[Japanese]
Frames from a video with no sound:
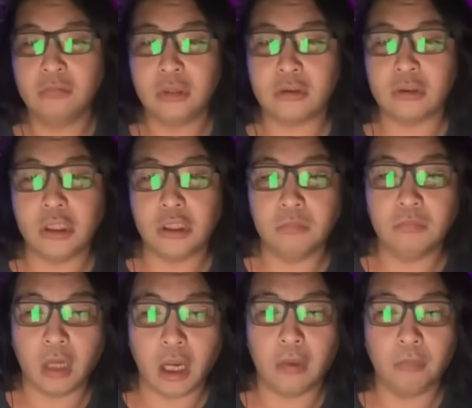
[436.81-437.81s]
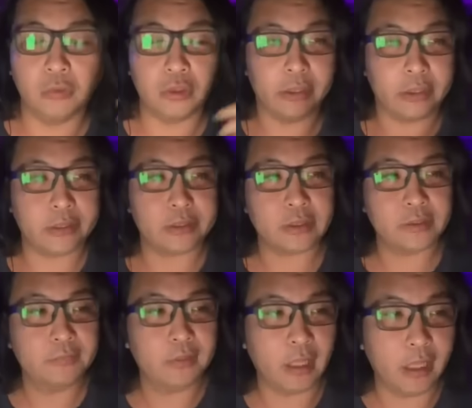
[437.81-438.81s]
別に、はい、問題ないで
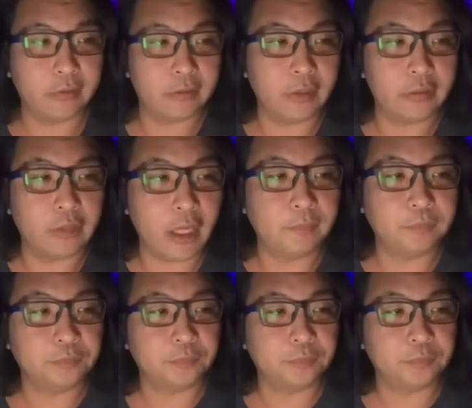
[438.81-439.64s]
す。はい。っていうね。